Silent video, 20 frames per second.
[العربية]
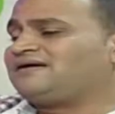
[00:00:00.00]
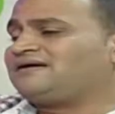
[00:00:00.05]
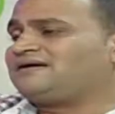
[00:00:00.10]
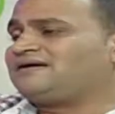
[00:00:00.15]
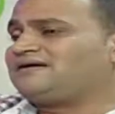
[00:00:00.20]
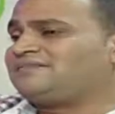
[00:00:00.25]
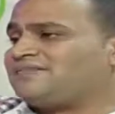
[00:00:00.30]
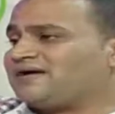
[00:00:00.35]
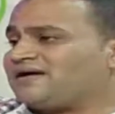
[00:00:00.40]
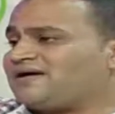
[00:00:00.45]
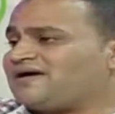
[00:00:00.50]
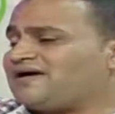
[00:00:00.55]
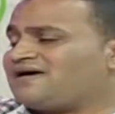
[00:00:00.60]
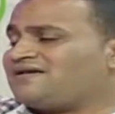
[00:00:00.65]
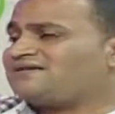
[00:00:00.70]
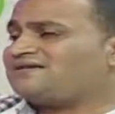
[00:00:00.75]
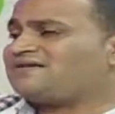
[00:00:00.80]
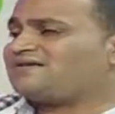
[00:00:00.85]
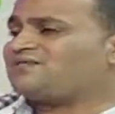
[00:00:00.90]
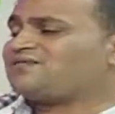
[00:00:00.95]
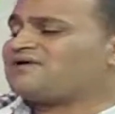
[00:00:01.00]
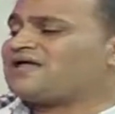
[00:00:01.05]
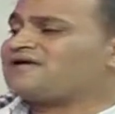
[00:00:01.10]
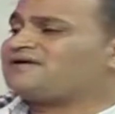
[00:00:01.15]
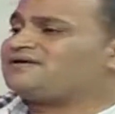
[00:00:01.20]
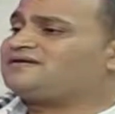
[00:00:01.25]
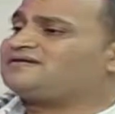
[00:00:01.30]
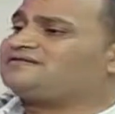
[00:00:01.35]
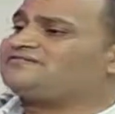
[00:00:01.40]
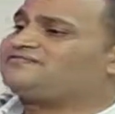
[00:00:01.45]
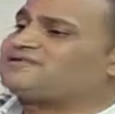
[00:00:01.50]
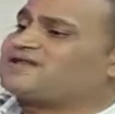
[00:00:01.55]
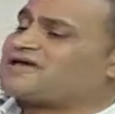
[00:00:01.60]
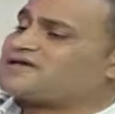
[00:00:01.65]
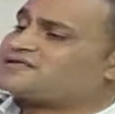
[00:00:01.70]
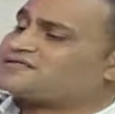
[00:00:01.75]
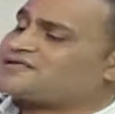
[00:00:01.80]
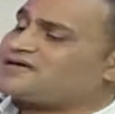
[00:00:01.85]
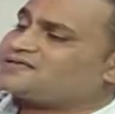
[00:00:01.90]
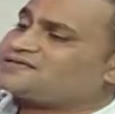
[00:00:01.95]
المكان ولكن في
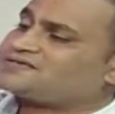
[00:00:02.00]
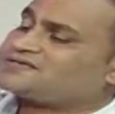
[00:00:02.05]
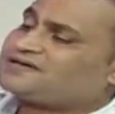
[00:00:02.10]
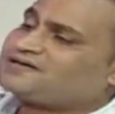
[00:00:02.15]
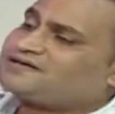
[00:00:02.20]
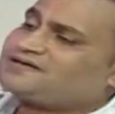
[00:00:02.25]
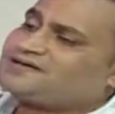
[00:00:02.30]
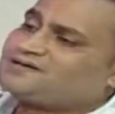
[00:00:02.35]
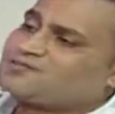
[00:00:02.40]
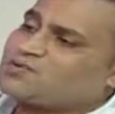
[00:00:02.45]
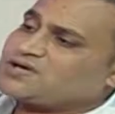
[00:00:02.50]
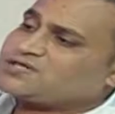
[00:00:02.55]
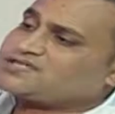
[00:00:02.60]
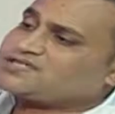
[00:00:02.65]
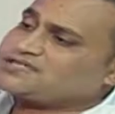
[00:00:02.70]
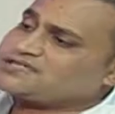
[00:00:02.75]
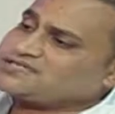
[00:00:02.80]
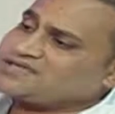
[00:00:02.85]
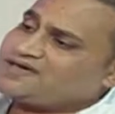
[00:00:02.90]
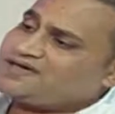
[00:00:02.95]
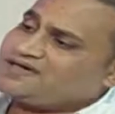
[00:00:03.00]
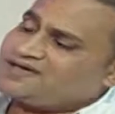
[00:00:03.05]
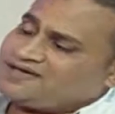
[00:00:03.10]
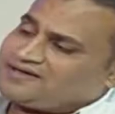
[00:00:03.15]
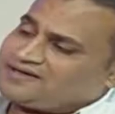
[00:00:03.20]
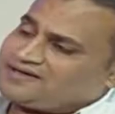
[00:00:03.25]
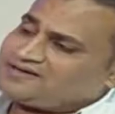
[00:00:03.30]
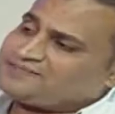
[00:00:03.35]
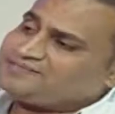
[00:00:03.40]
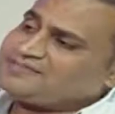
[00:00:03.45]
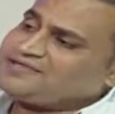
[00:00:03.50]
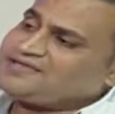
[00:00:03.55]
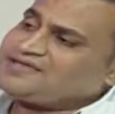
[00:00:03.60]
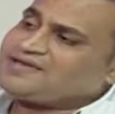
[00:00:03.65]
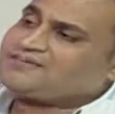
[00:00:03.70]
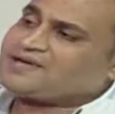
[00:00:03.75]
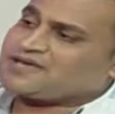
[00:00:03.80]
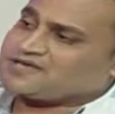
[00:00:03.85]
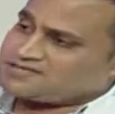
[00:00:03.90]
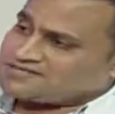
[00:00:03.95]
الاساس احنا مؤسسه
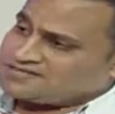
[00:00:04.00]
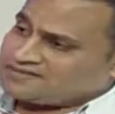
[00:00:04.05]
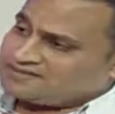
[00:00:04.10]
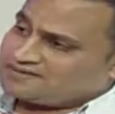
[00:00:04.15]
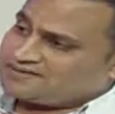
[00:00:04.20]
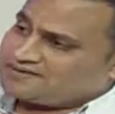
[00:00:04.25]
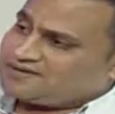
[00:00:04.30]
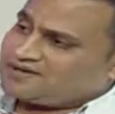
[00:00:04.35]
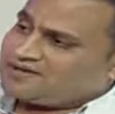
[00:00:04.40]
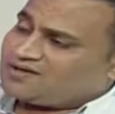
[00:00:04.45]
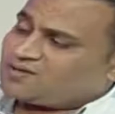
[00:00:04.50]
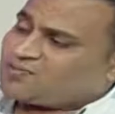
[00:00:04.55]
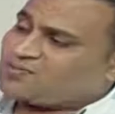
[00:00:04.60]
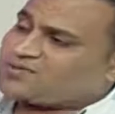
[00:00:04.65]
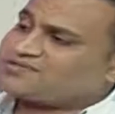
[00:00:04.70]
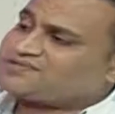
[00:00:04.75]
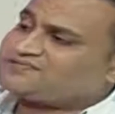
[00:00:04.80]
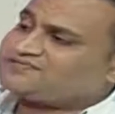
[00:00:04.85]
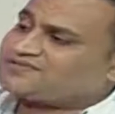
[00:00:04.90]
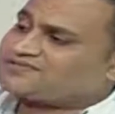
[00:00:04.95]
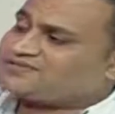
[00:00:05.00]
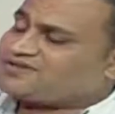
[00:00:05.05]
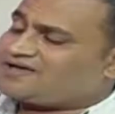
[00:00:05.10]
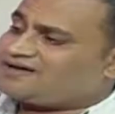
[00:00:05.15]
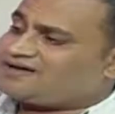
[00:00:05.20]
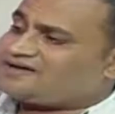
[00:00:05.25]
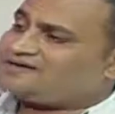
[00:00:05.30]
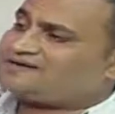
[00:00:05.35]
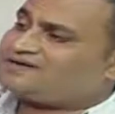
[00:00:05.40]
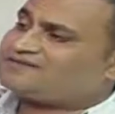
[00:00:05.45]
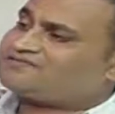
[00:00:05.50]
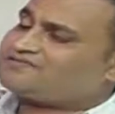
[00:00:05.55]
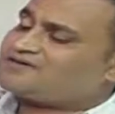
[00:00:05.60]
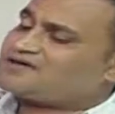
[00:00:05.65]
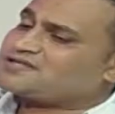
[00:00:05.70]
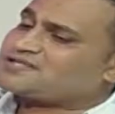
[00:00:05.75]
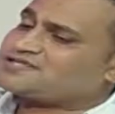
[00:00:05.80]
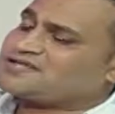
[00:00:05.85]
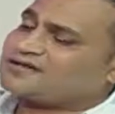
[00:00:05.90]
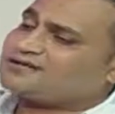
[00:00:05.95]
علميه بحثيه وظيفتها
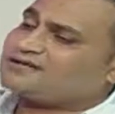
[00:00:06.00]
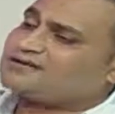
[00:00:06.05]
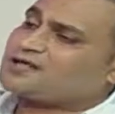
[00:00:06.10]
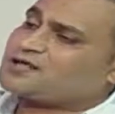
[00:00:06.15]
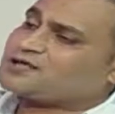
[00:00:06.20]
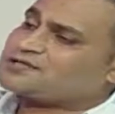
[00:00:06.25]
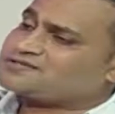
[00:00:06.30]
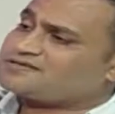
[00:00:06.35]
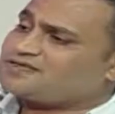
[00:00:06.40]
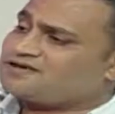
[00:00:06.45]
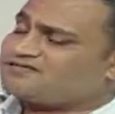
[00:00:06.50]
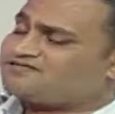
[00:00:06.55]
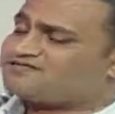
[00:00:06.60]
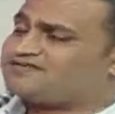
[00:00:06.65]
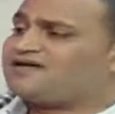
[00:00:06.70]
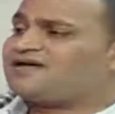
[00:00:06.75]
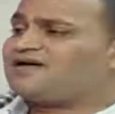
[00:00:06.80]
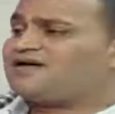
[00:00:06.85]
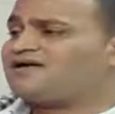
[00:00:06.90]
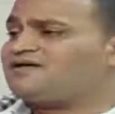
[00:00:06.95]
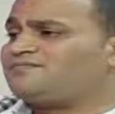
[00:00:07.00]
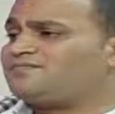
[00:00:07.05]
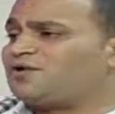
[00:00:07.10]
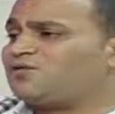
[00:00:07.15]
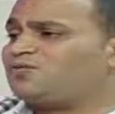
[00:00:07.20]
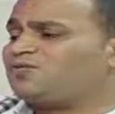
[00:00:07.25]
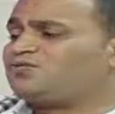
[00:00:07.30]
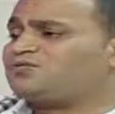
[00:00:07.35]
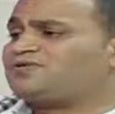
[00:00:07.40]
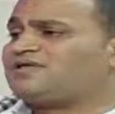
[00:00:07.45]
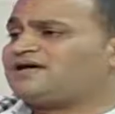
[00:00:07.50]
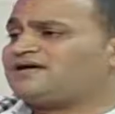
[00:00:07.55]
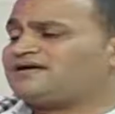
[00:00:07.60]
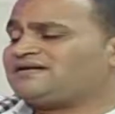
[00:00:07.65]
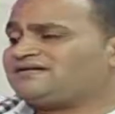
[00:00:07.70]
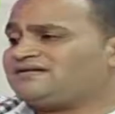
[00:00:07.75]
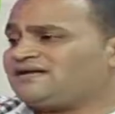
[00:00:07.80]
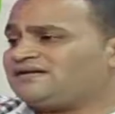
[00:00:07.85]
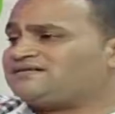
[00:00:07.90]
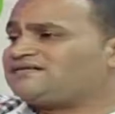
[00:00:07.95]
الحفاظ على الاصناف الموجوده
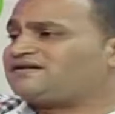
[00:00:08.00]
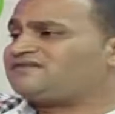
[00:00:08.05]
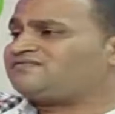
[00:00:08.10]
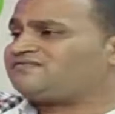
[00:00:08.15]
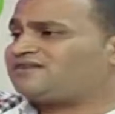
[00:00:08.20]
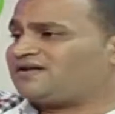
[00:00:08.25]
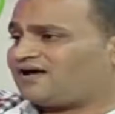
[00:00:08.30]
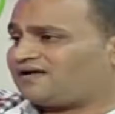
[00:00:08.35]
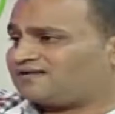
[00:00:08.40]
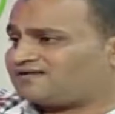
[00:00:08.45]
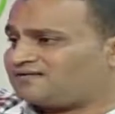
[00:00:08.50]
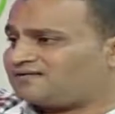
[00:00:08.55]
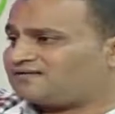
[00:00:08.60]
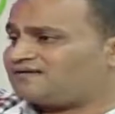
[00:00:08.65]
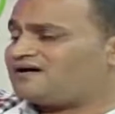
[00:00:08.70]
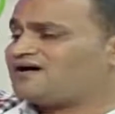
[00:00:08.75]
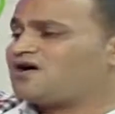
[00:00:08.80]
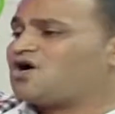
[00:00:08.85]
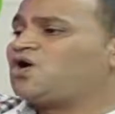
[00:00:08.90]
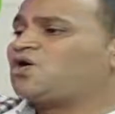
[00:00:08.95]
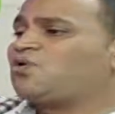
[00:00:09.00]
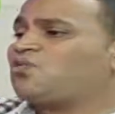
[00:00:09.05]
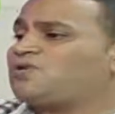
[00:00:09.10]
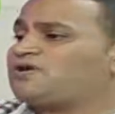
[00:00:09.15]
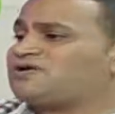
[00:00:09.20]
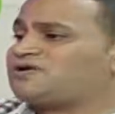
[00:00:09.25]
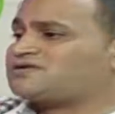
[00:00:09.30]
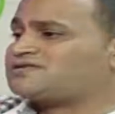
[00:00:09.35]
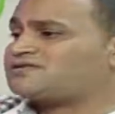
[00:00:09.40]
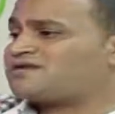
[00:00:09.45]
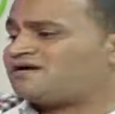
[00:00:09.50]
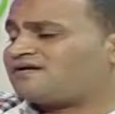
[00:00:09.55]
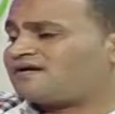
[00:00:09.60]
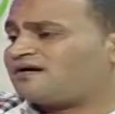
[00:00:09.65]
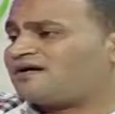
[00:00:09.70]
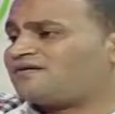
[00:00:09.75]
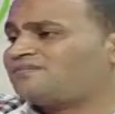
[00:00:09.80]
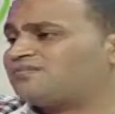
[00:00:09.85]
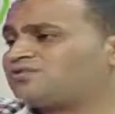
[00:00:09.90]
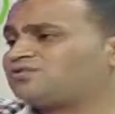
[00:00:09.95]
النادره في الحديقه م.
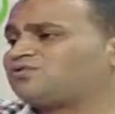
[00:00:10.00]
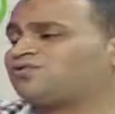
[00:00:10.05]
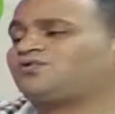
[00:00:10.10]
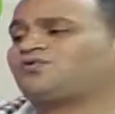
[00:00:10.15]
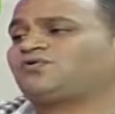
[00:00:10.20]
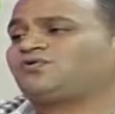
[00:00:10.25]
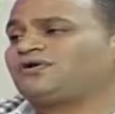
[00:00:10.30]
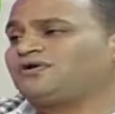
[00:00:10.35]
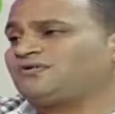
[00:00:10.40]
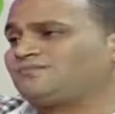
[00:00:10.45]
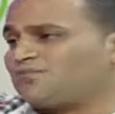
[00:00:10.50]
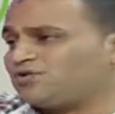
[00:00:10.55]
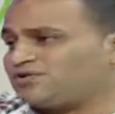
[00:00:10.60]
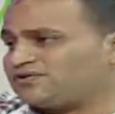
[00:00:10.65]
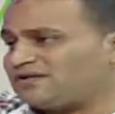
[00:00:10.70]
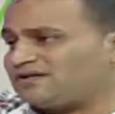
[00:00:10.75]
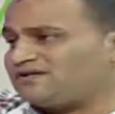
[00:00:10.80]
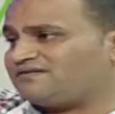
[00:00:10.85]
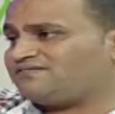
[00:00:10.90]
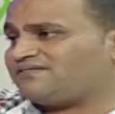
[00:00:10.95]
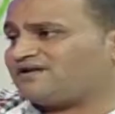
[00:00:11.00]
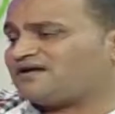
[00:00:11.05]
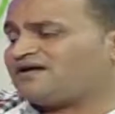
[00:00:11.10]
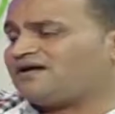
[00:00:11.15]
واكثارها بالطرق المختلفه